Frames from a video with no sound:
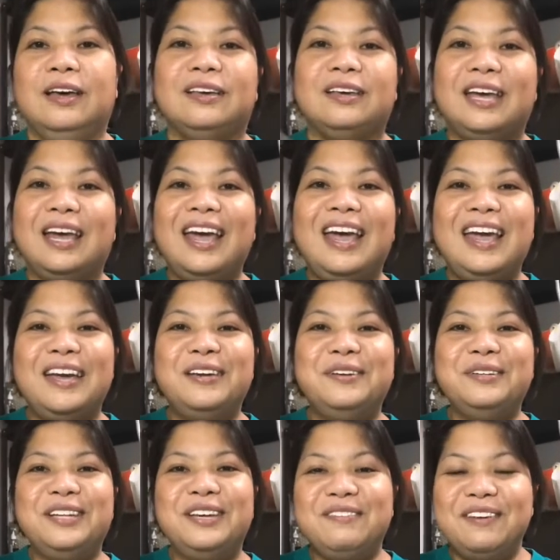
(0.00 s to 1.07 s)
Okay,
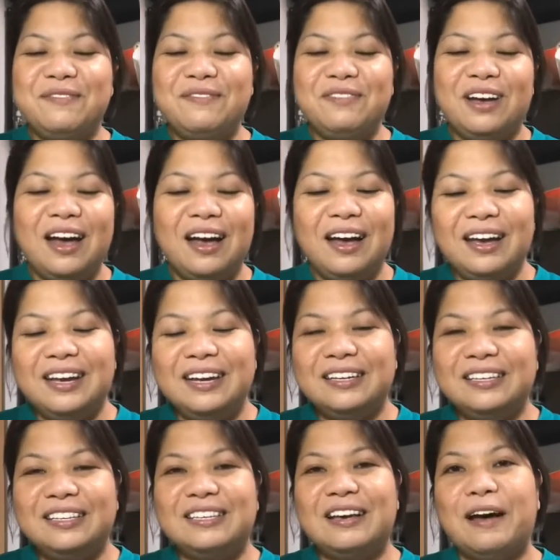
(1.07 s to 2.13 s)
good evening
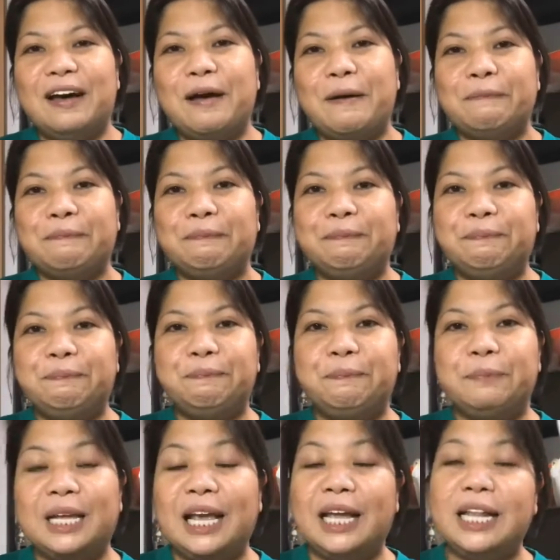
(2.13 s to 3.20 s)
guys. Um,
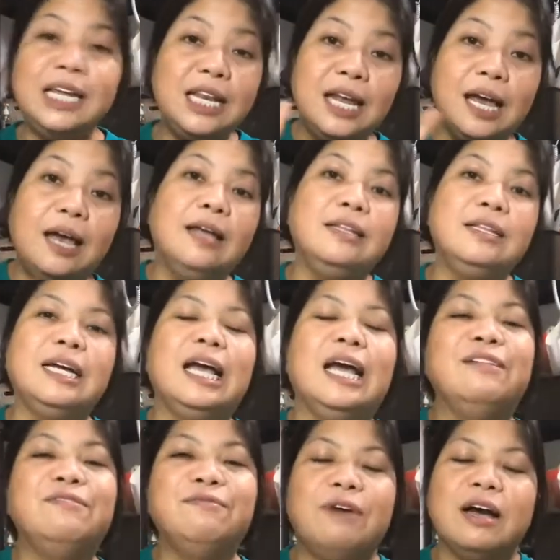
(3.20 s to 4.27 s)
kanina,
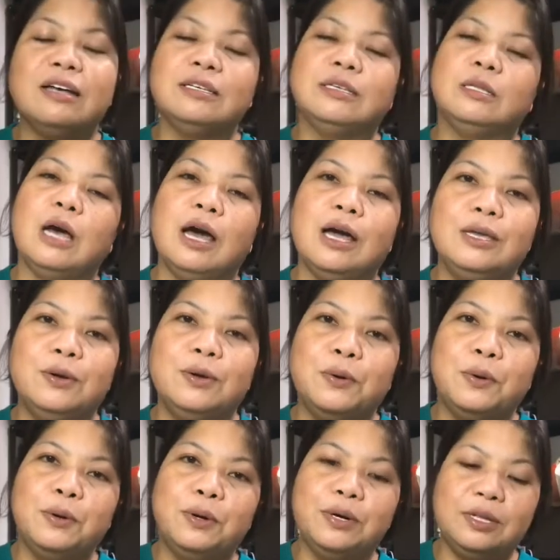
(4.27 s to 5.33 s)
nag-unbox
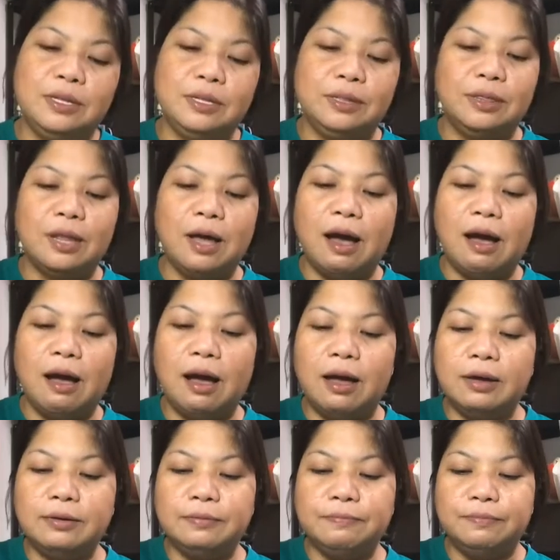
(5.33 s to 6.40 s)
tayo
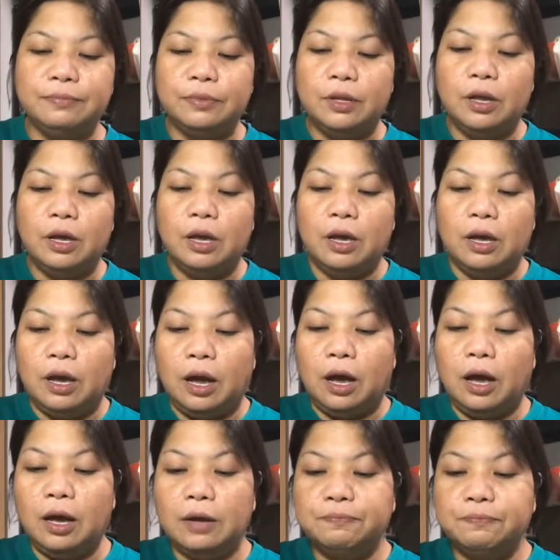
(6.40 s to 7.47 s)
ng
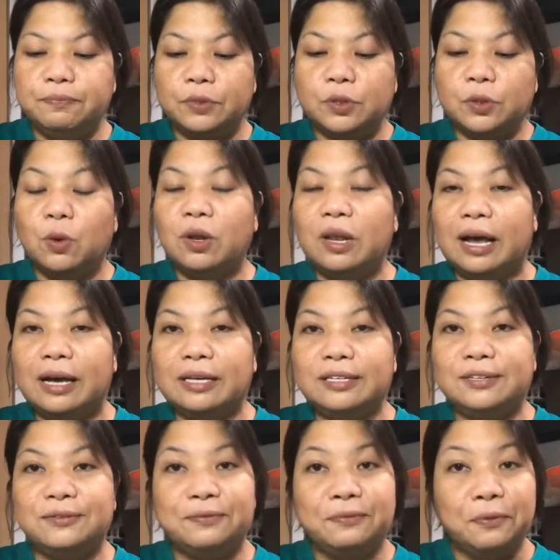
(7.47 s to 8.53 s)
um,
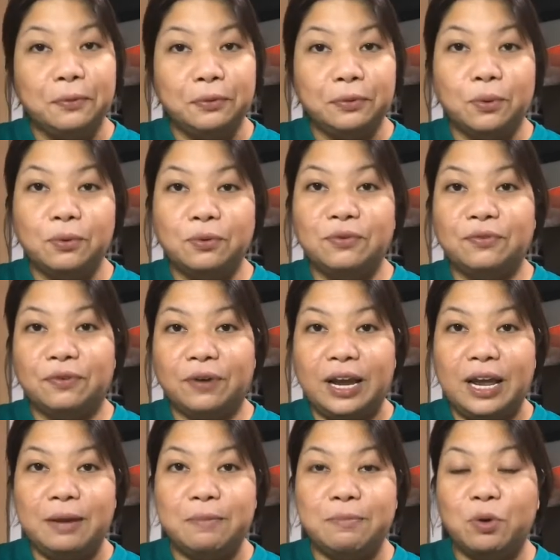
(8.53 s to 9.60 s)
collage photo
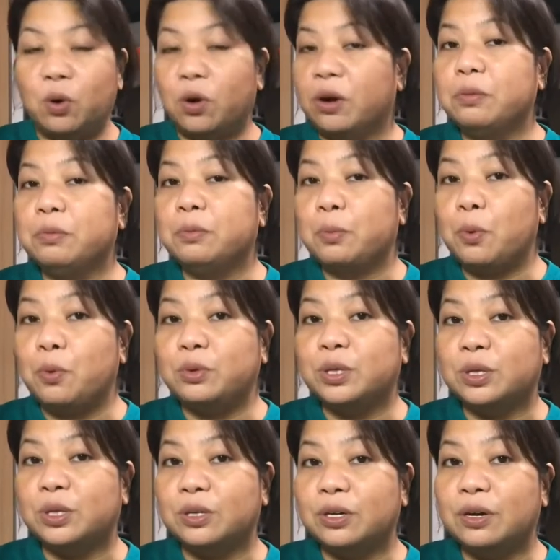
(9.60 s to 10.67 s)
frame or
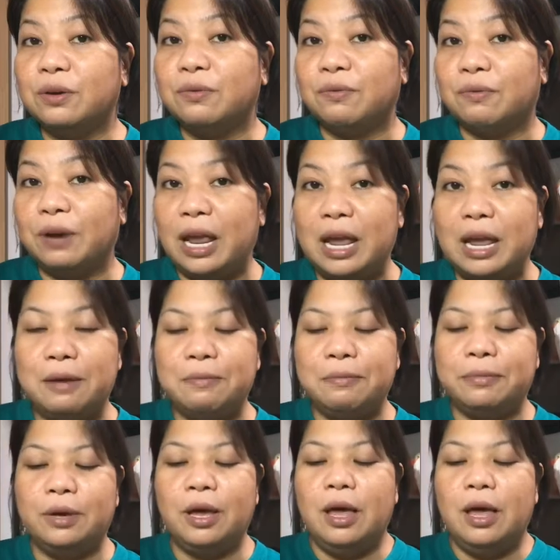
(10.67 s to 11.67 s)
poster frame.